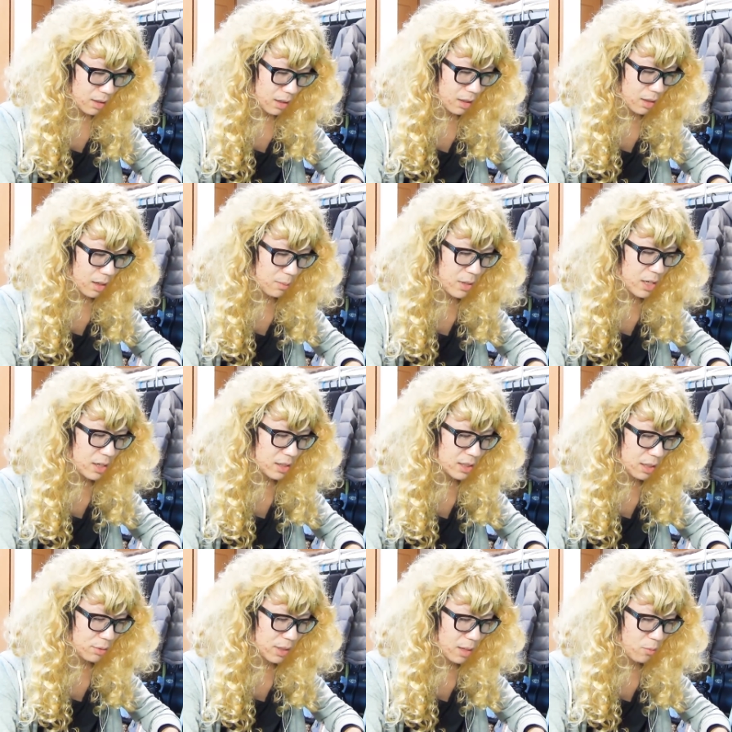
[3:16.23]
あてか右
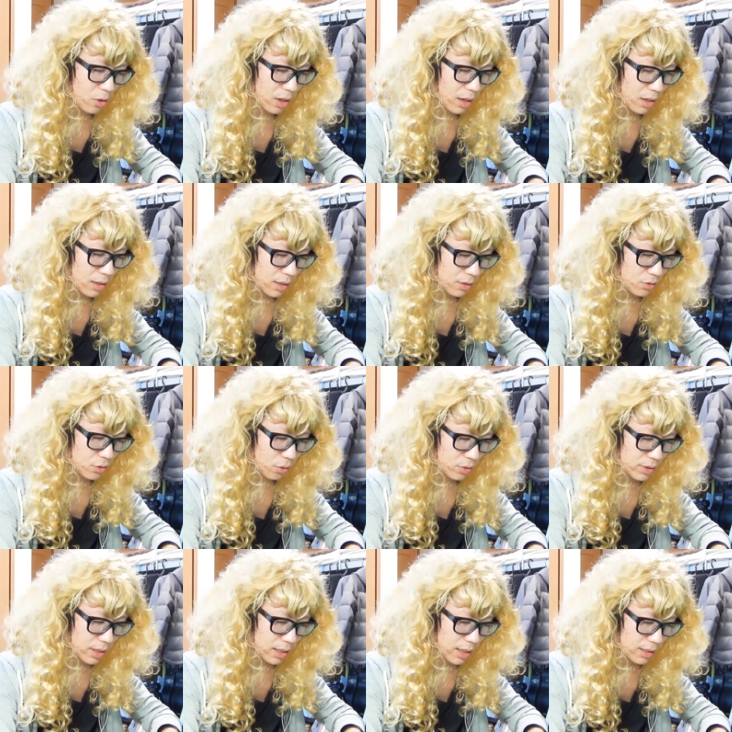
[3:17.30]
下2人もかあの
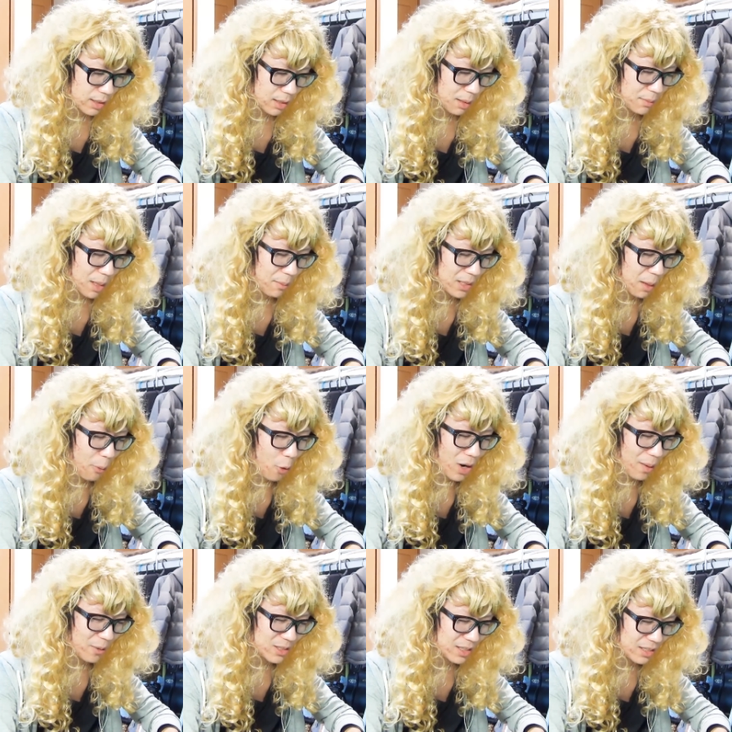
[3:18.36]
属性がたまたまお
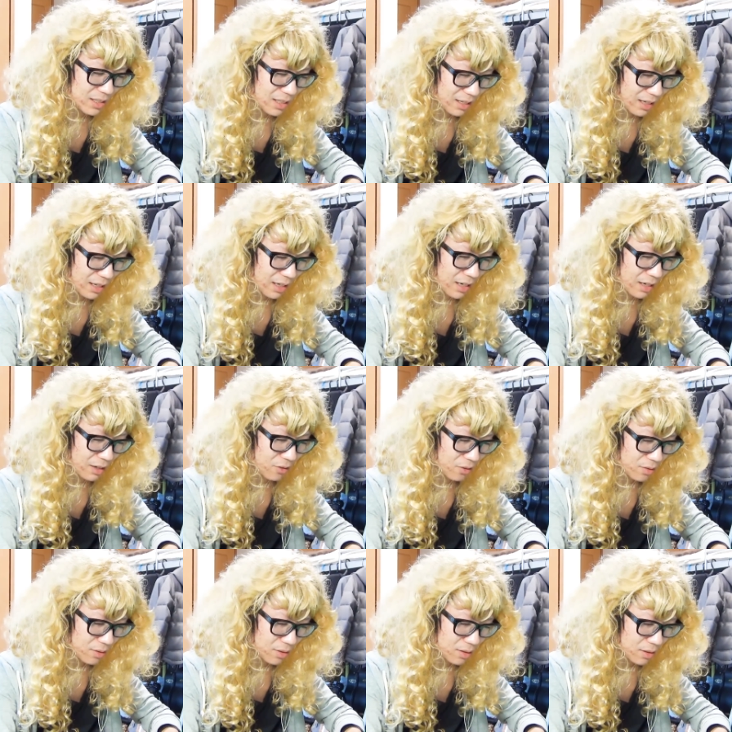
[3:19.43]
かま連れてきたけどあけだけ
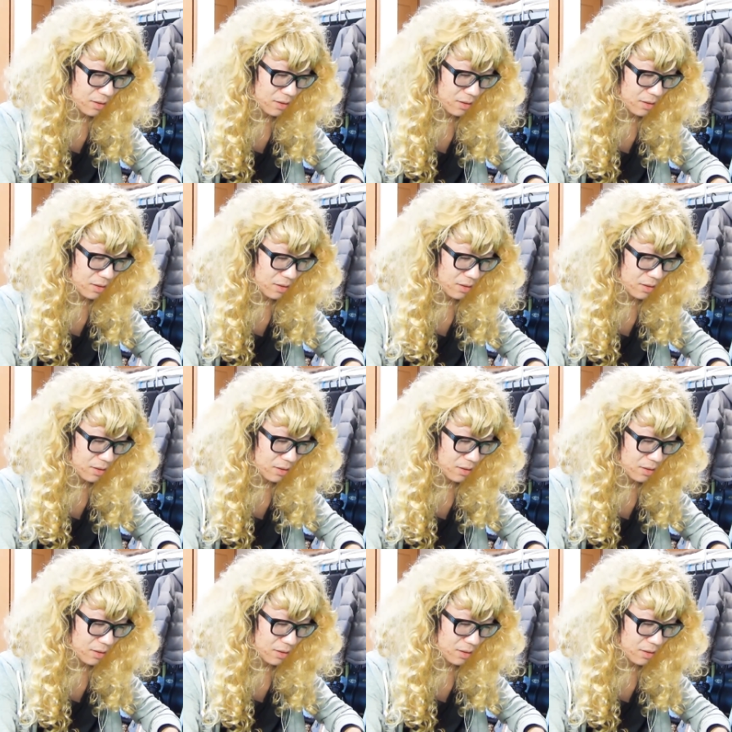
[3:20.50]
ど